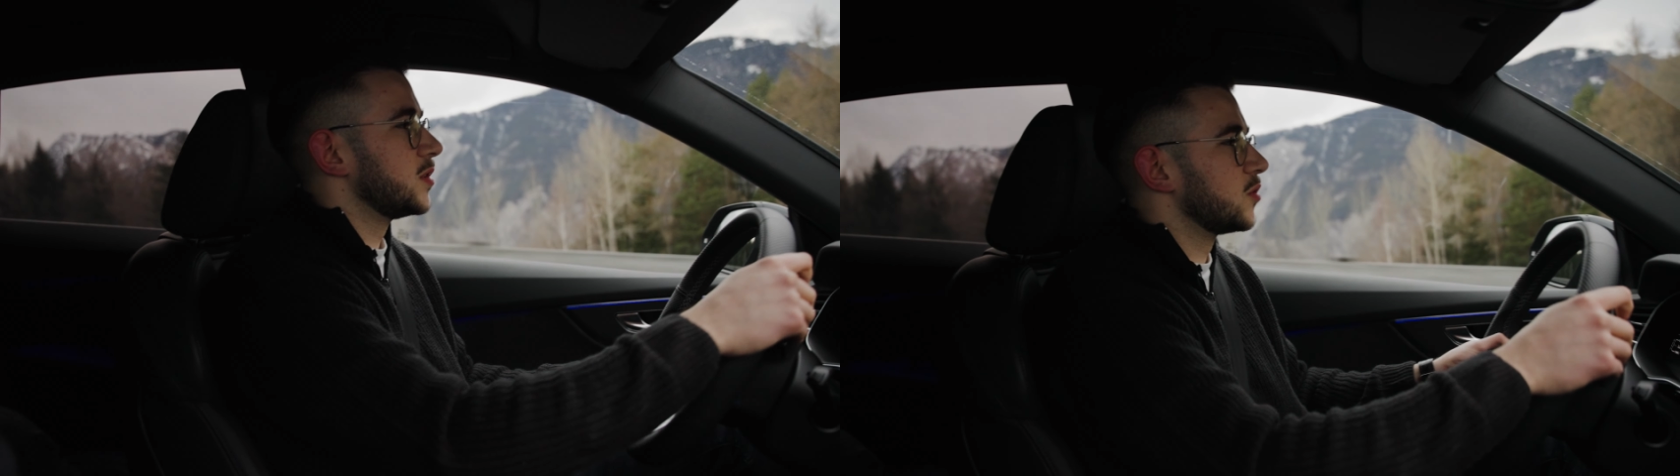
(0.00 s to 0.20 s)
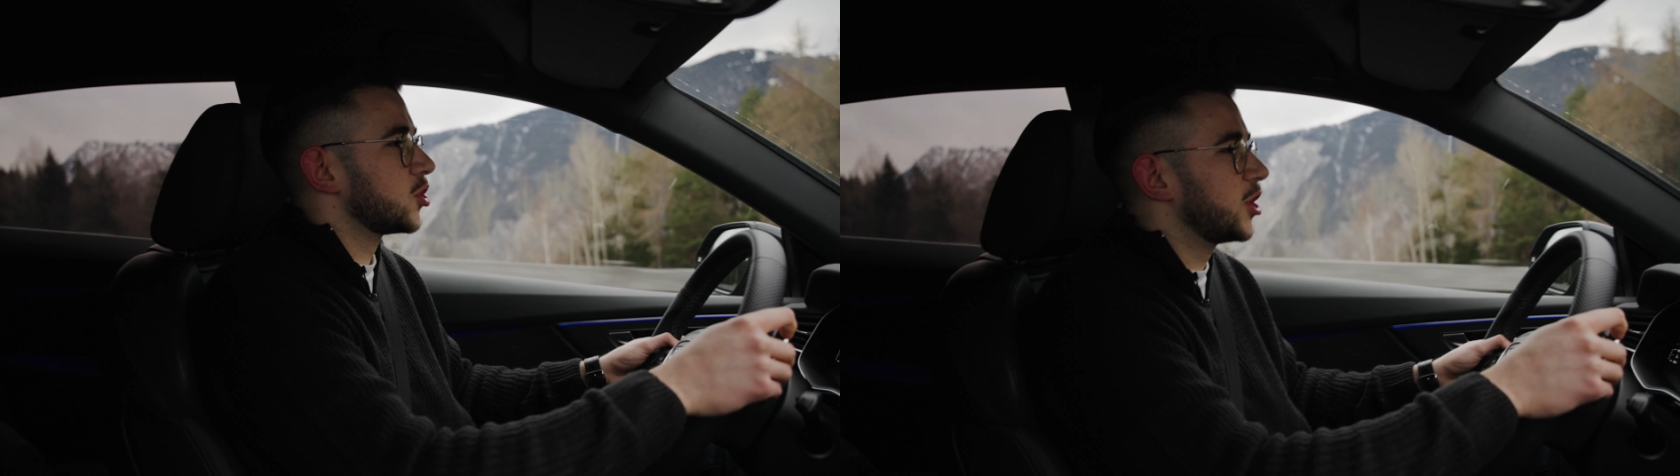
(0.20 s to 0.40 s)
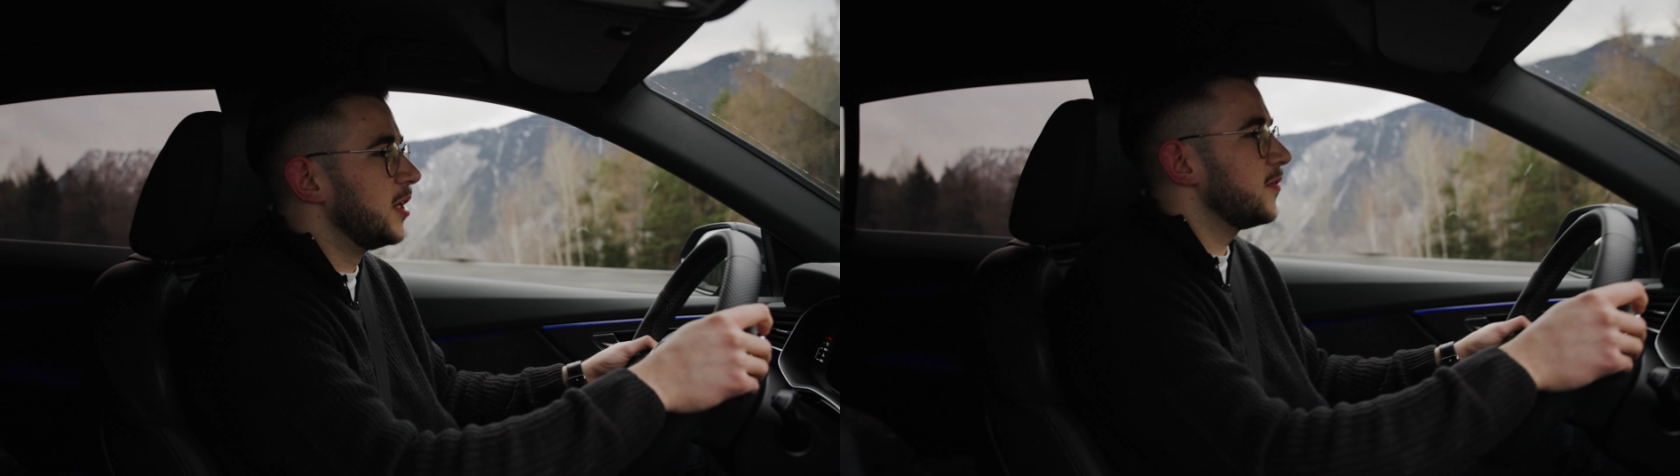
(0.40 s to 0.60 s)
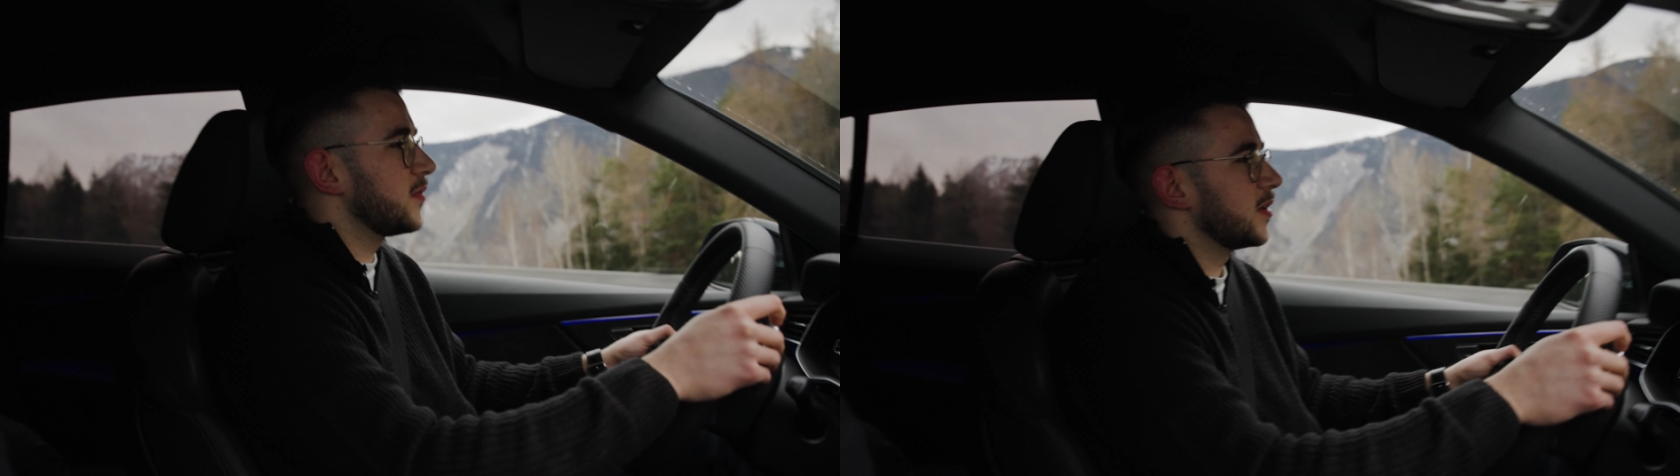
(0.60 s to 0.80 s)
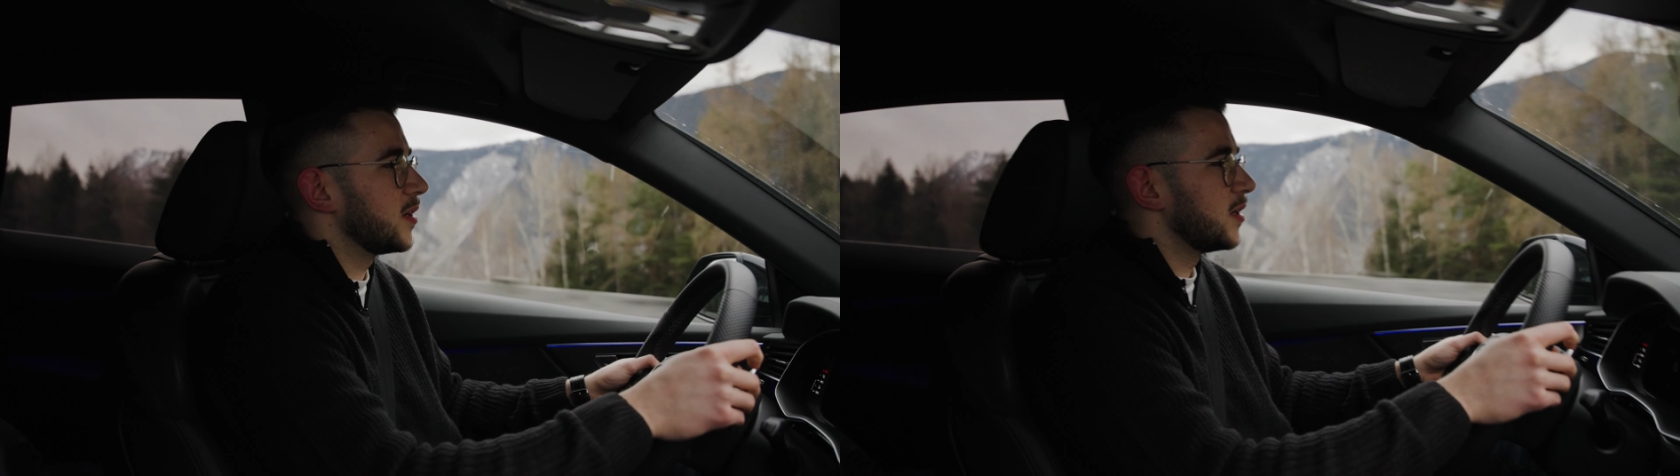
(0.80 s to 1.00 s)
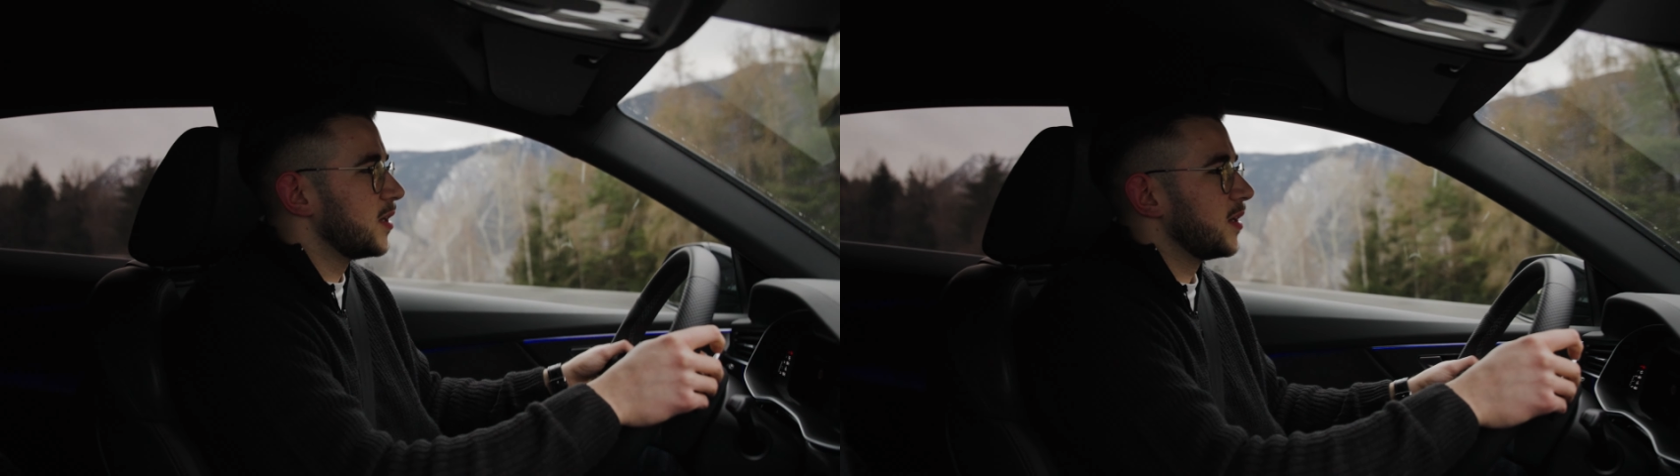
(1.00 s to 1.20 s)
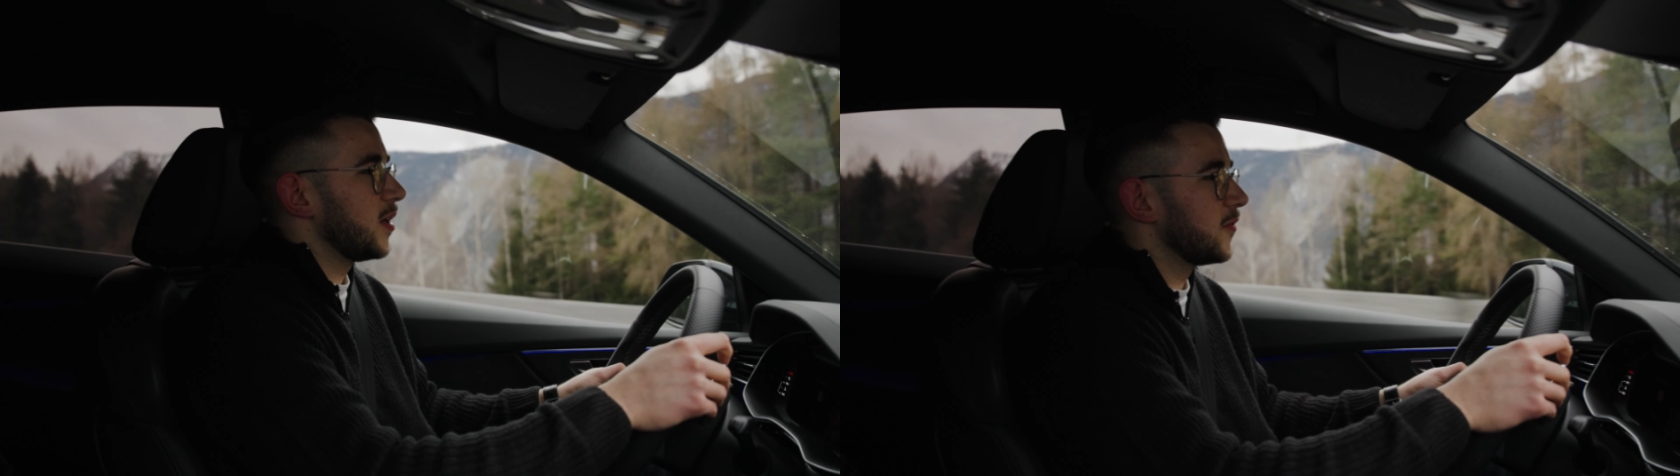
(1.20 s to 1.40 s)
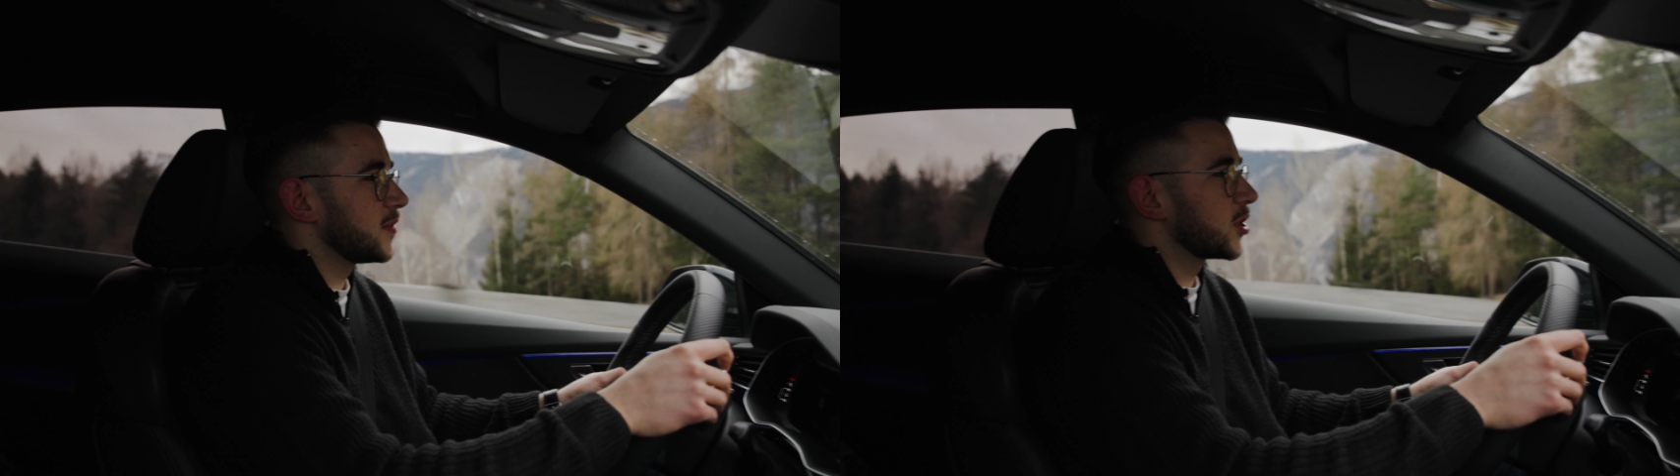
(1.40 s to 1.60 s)
so ein Schiff
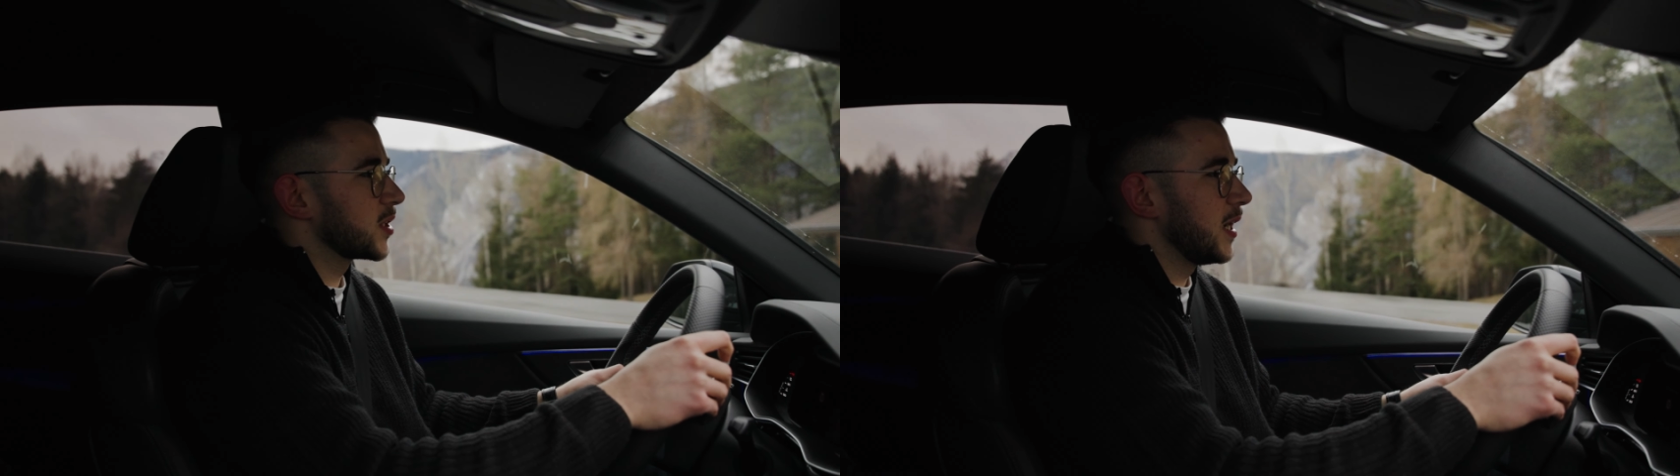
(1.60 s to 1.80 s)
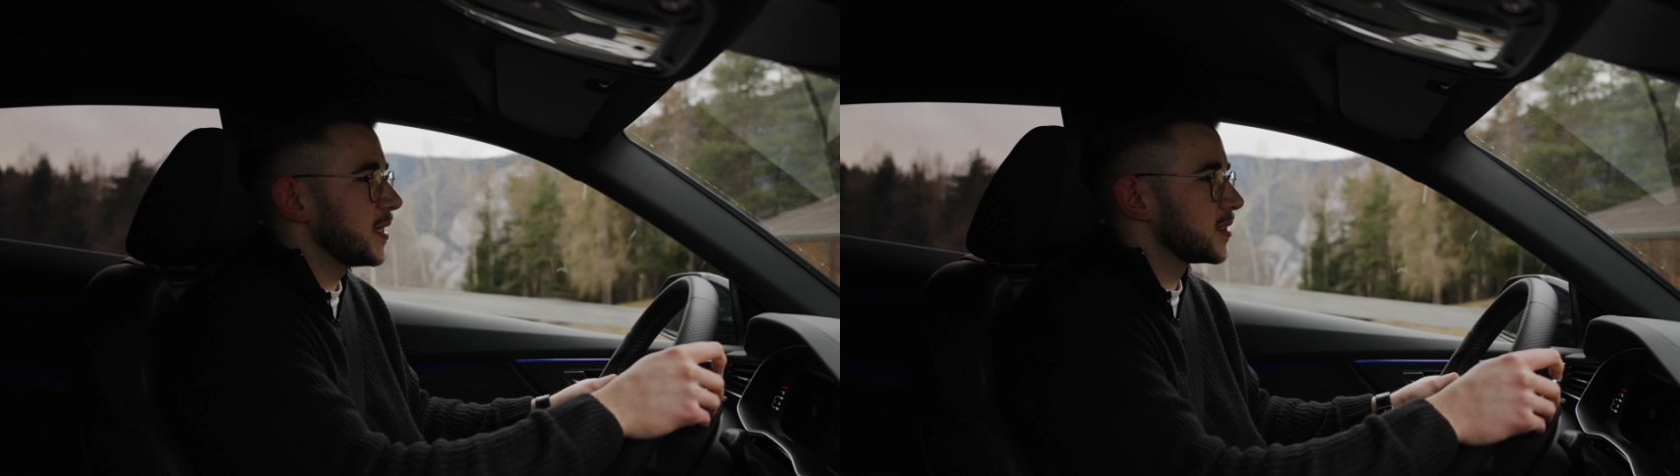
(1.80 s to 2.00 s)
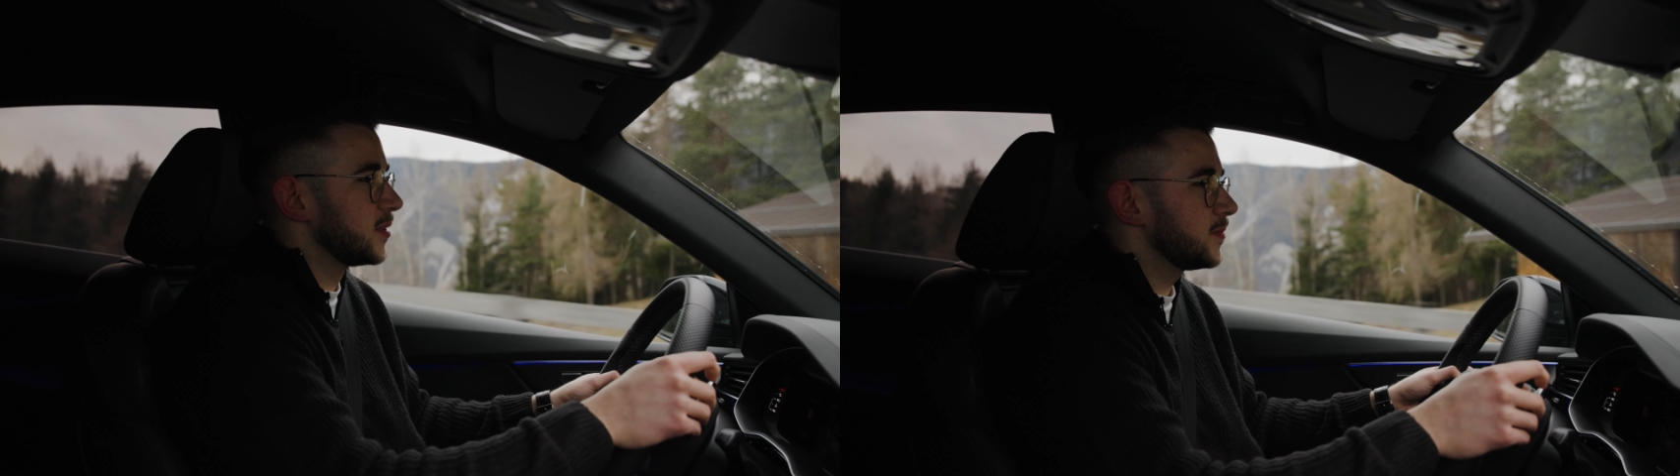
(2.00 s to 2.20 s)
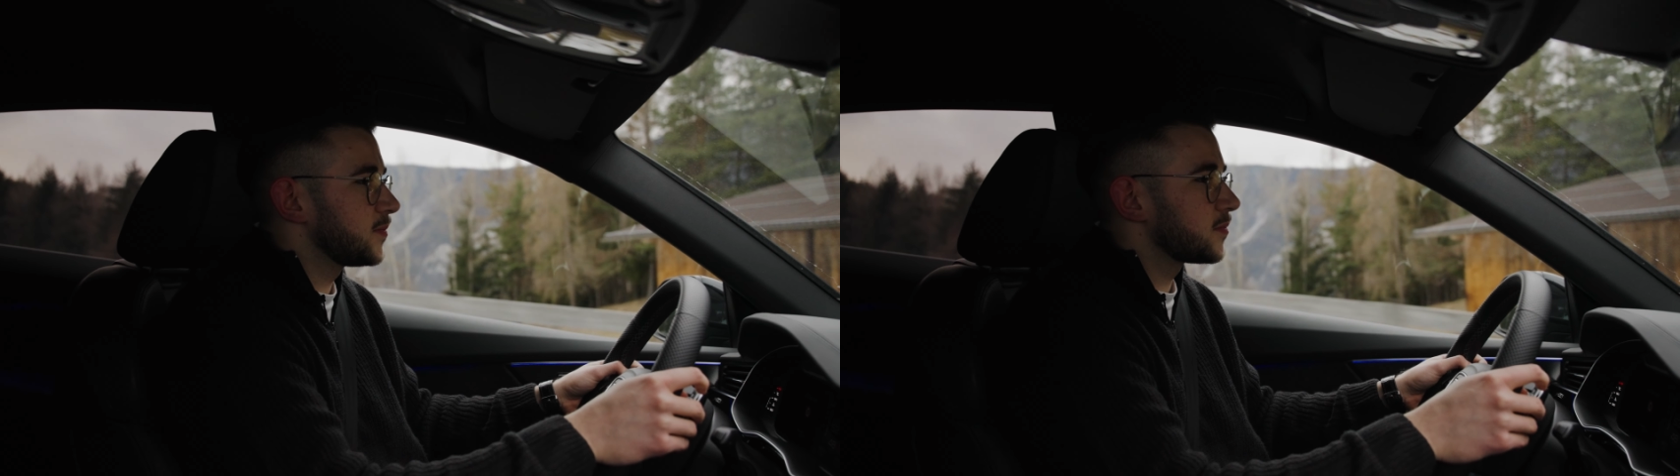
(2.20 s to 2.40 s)
auf der Straße,